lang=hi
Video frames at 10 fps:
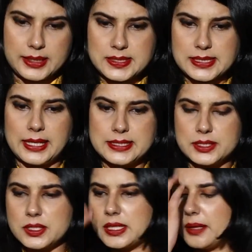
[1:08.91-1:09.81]
इस साल
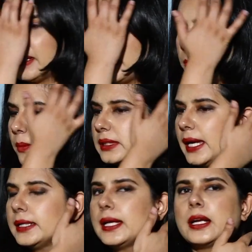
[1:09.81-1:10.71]
से जिस तरह मैंने आपको
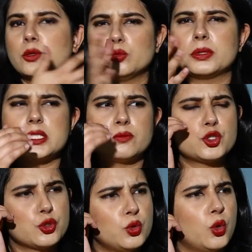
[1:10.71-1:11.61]
बताया 18 अक्टूबर से वो
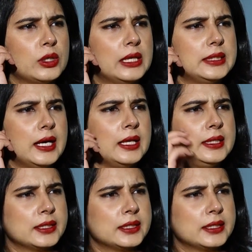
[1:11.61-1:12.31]
शुरू होना था